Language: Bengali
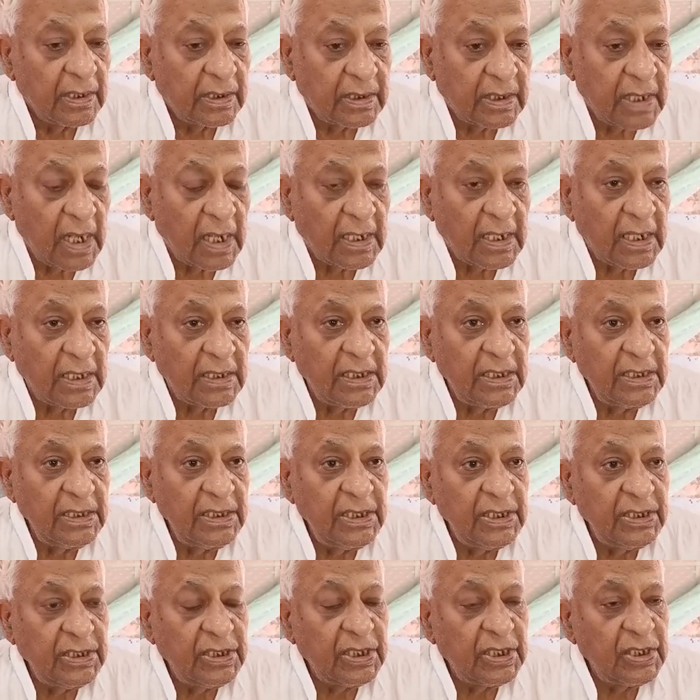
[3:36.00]
টাটাদের
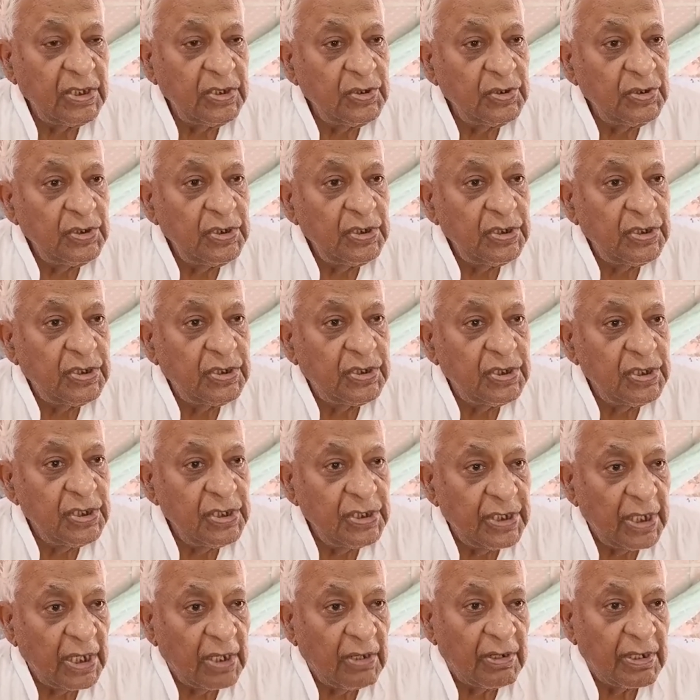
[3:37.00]
দিক থেকে যদি
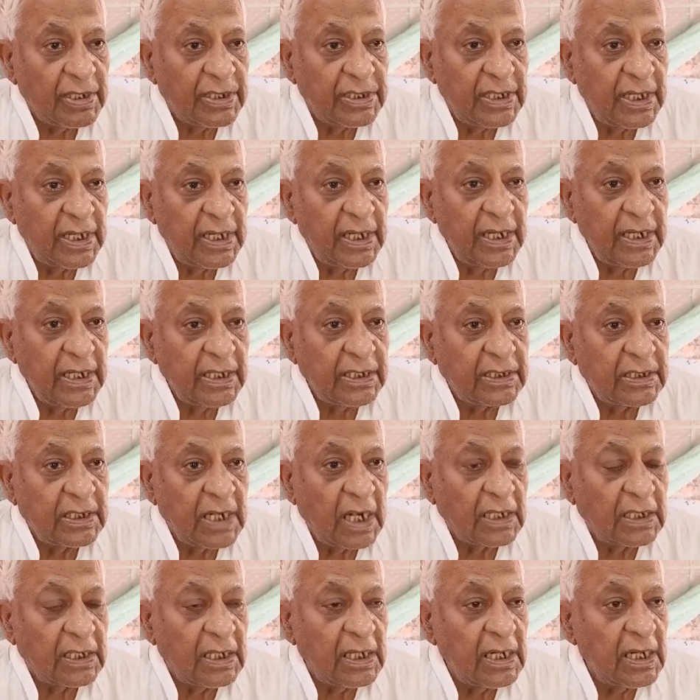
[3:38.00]
চিন্তা করা যায়
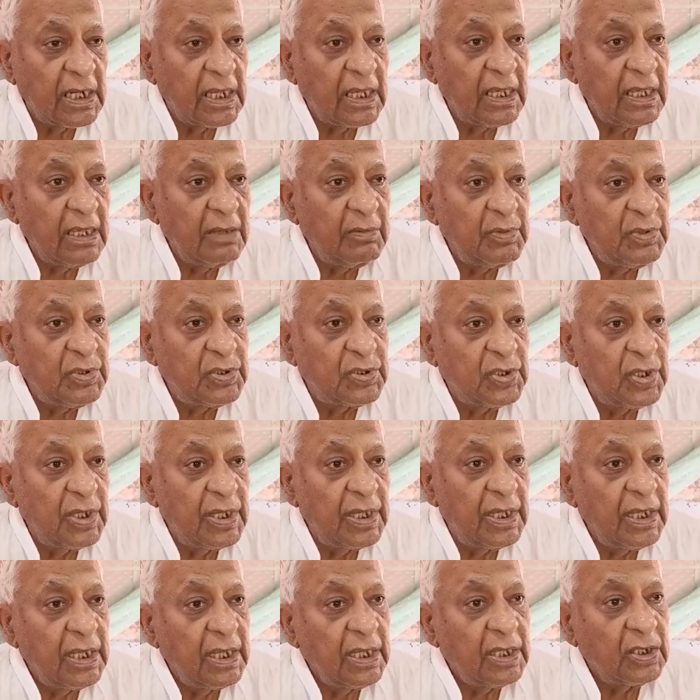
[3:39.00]
টাটারা এ বিষয়ে
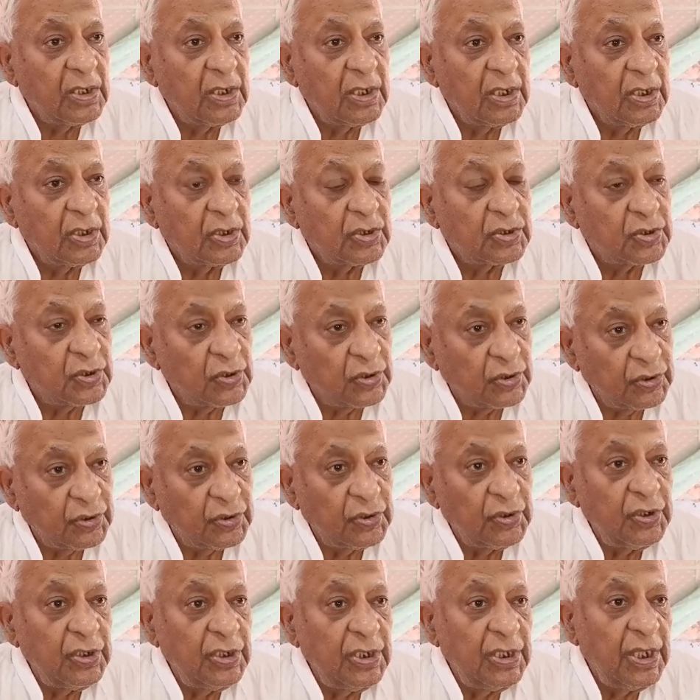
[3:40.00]

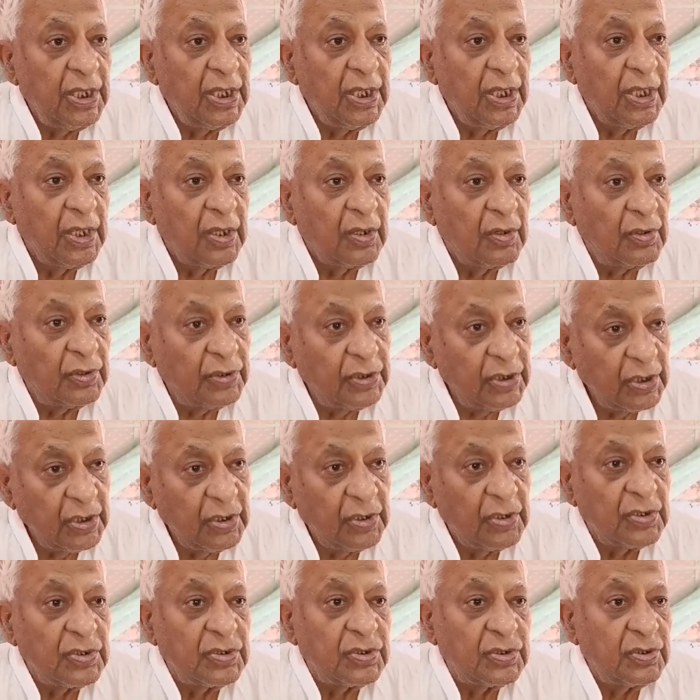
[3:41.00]
সত্যই
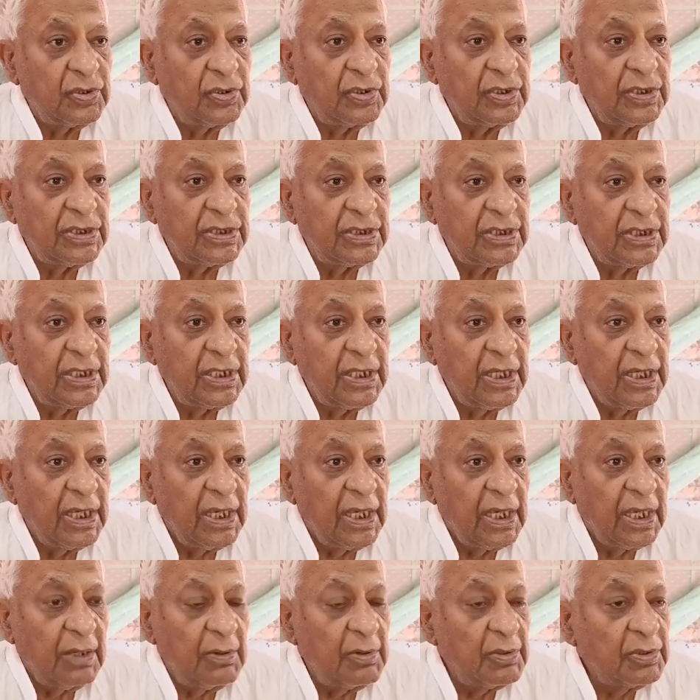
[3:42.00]
ক্ষতিগ্রস্ত হয়েছে
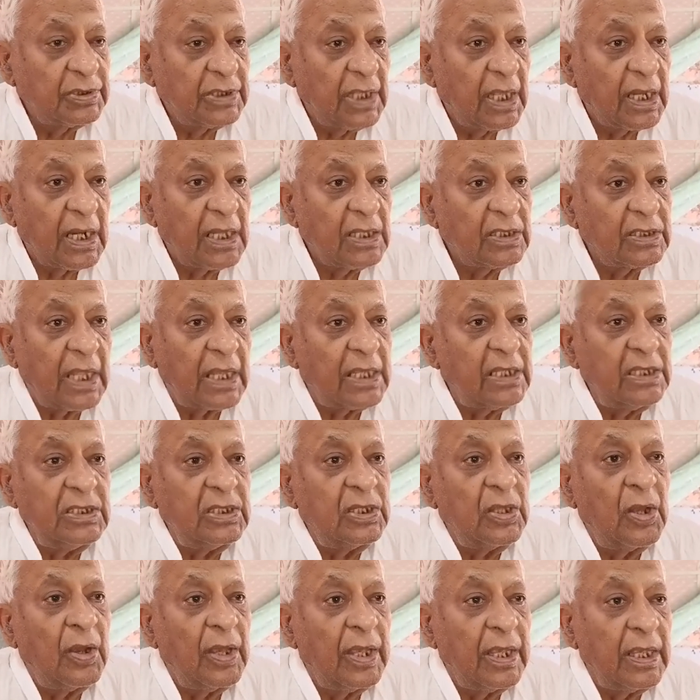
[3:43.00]
এবং তারা দায়ী
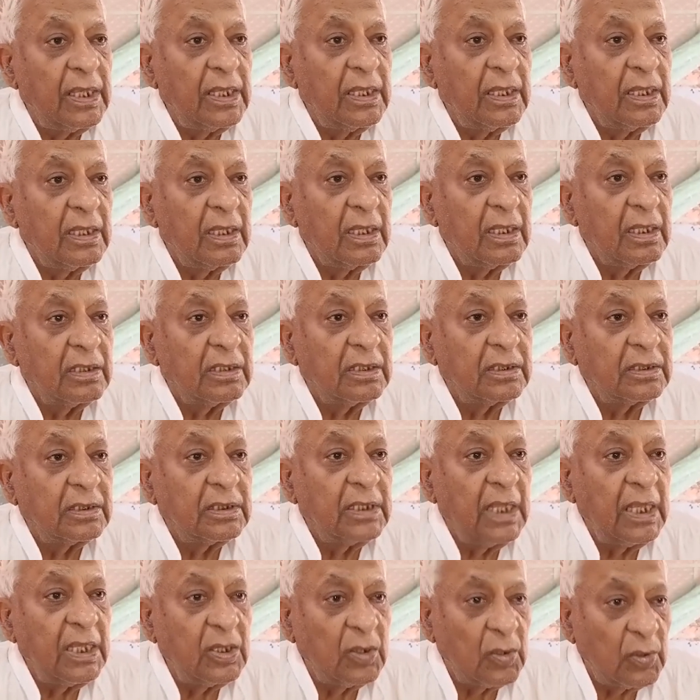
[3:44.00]
নয়
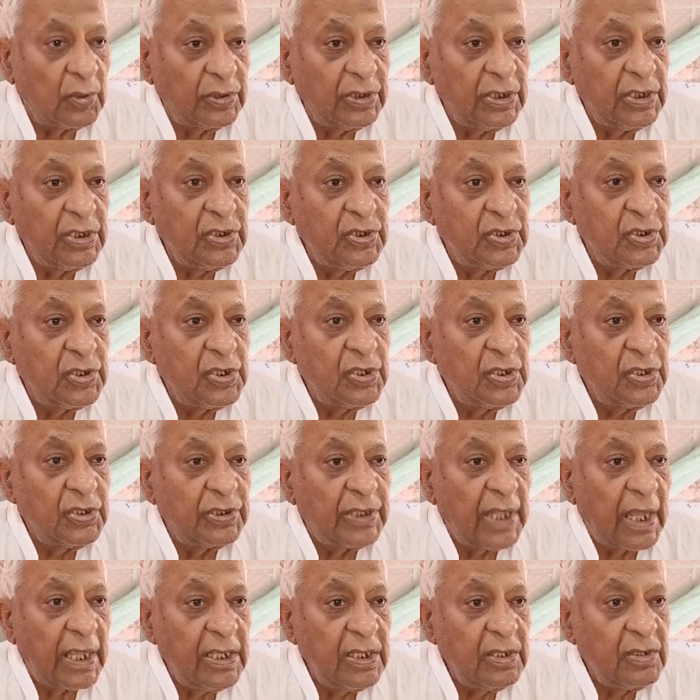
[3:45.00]
এই ক্ষতির জন্য
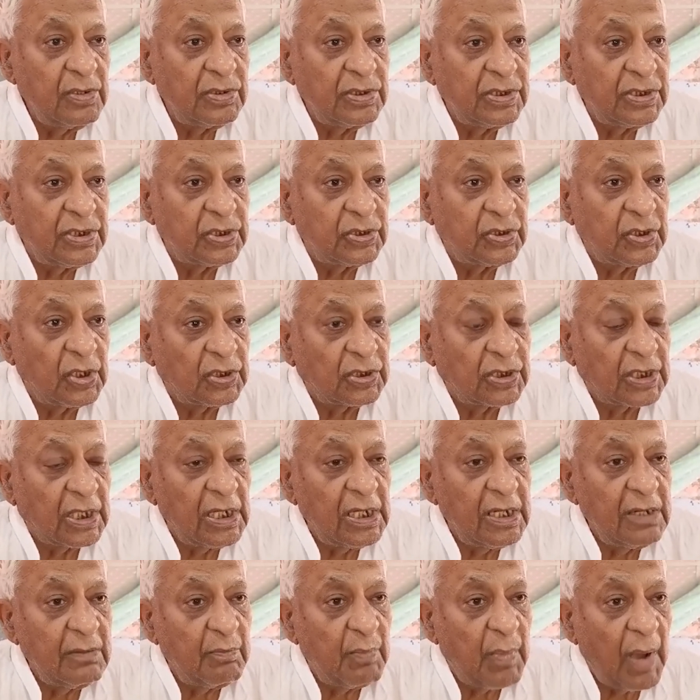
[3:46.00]
দায়ী হচ্ছে
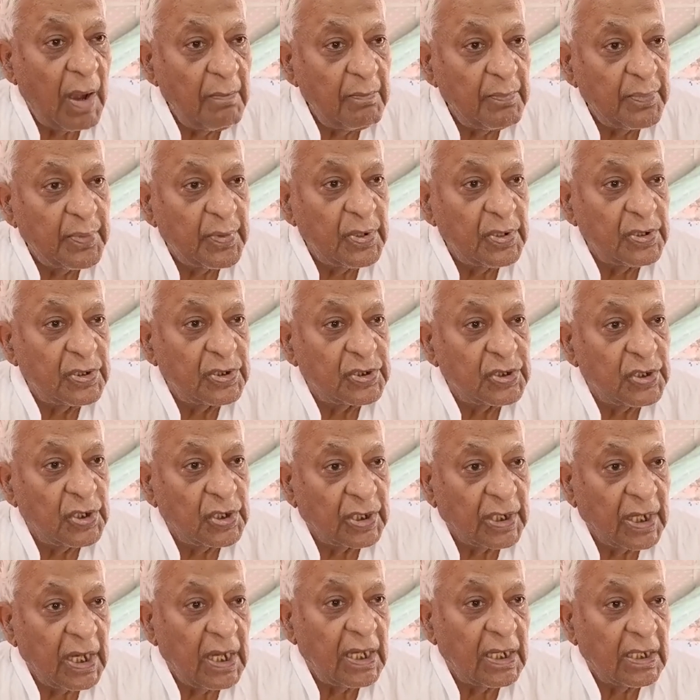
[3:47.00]
তৎকালীন বামফ্রন্ট
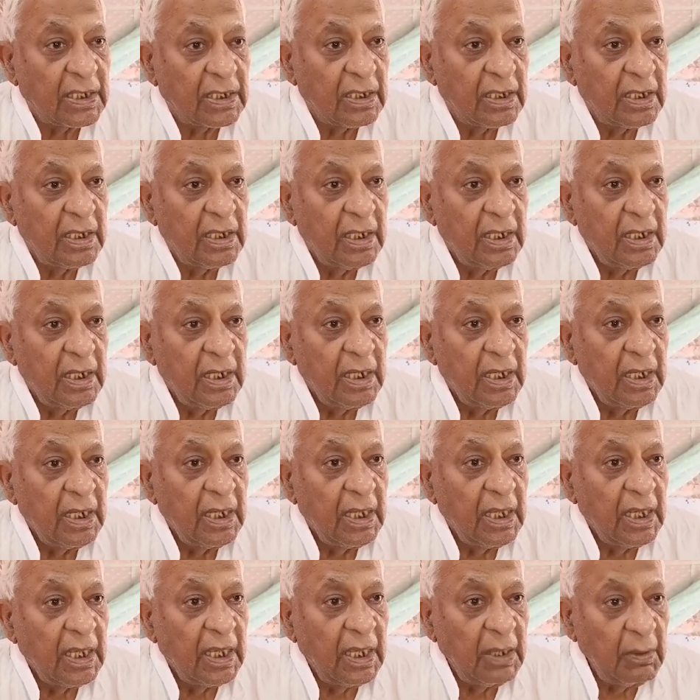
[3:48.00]
সরকার
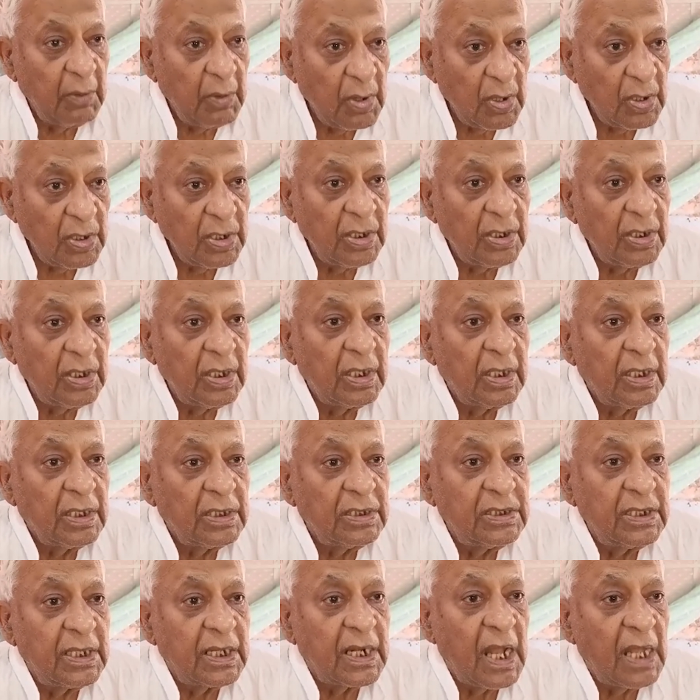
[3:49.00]
এবং
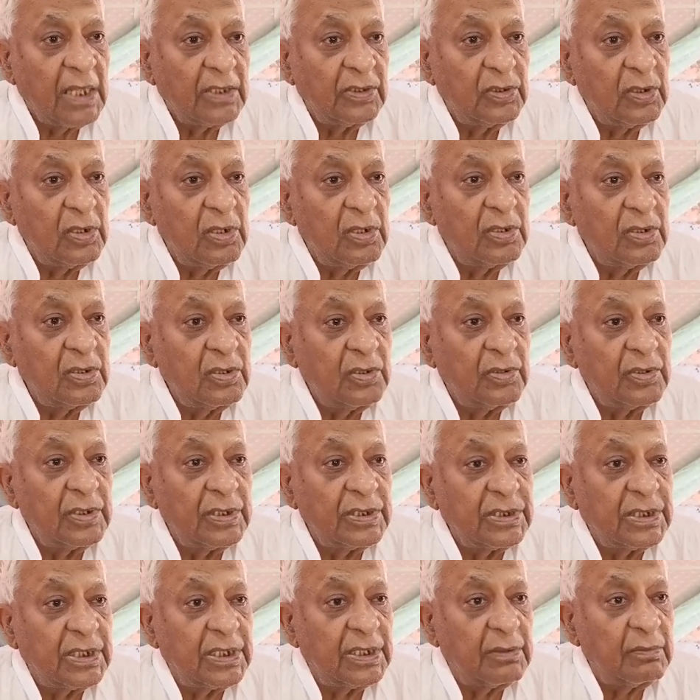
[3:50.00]
যারা আন্দোলন
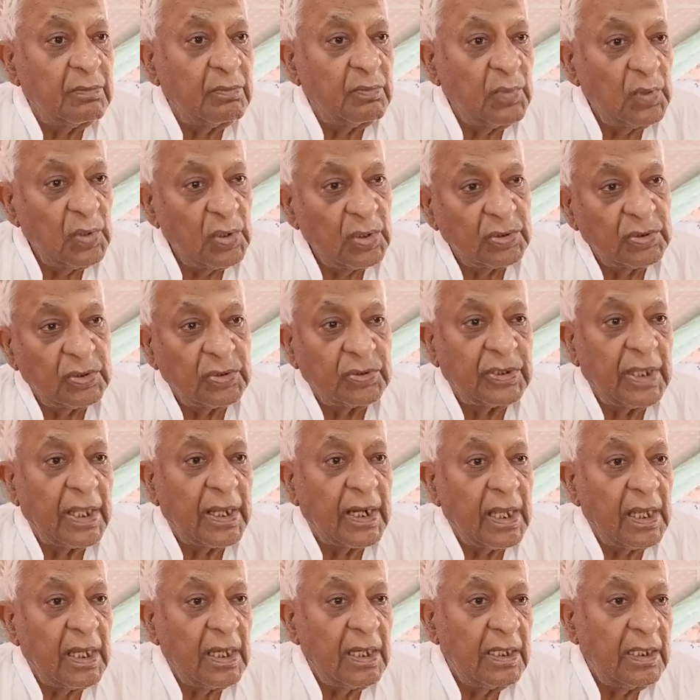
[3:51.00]
করেছেন মূলত তারা